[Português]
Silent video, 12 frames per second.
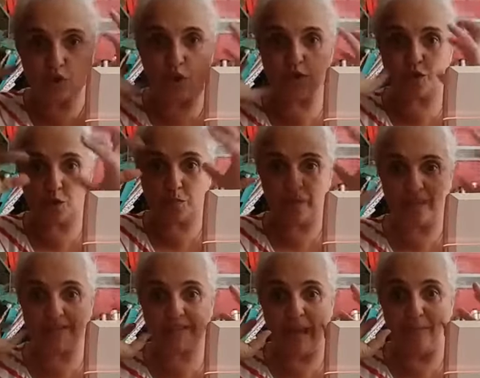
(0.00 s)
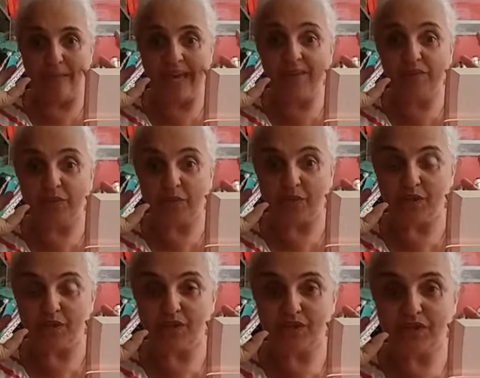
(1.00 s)
nossos
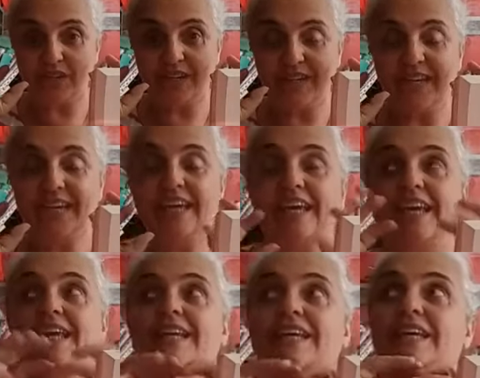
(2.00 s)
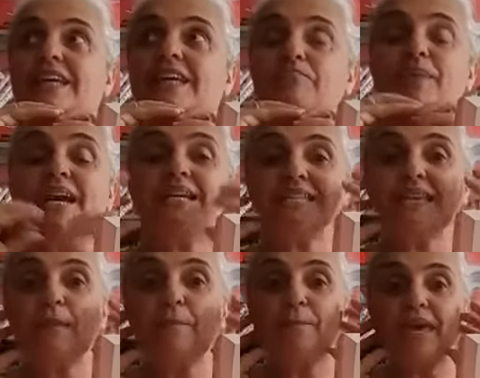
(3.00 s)
pensamentos e
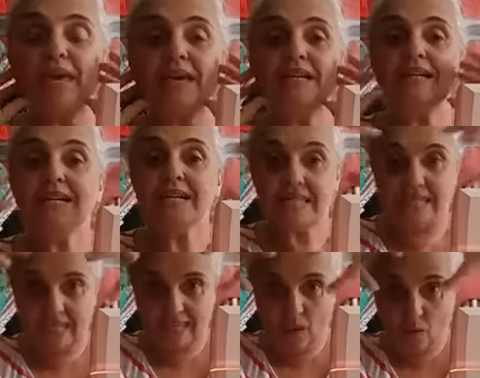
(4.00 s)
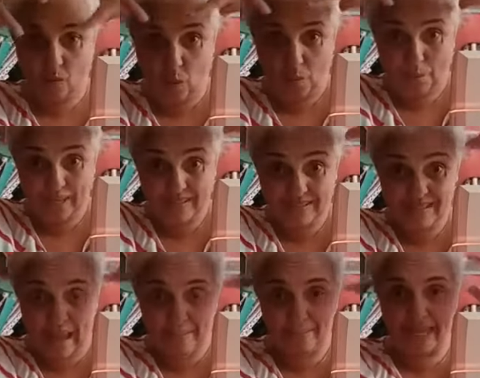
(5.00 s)
perceber se tem algum
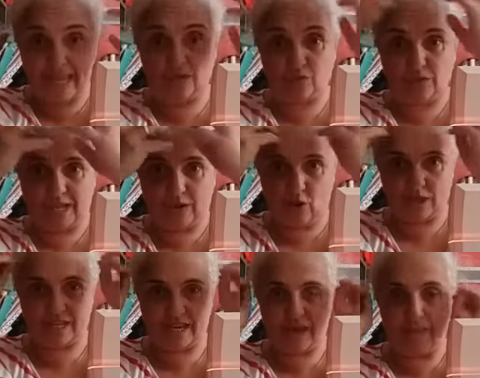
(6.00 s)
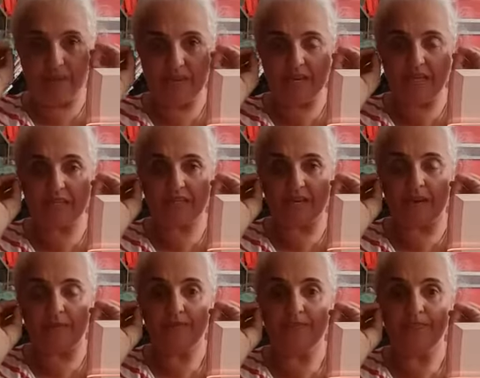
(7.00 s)
pensamento na nossa
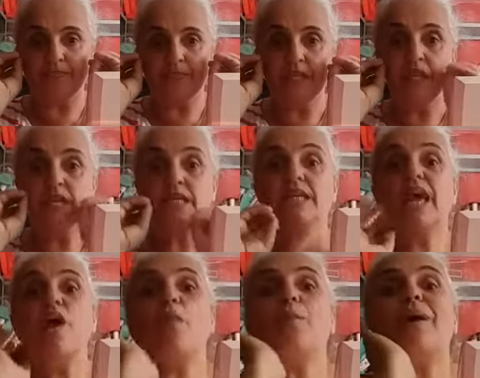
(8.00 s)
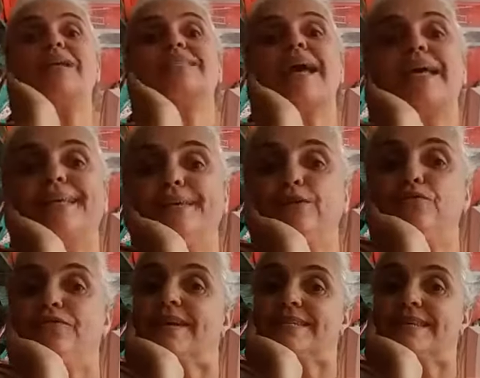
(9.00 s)
cabeça que é um passarinho
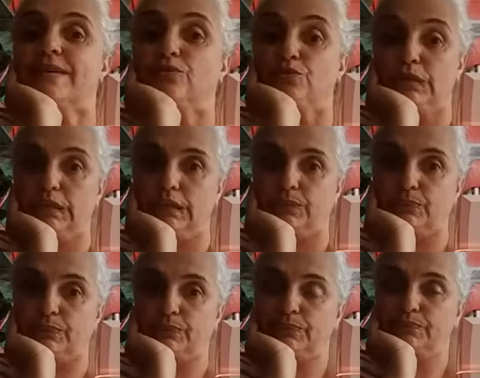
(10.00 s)
fazendo ninho.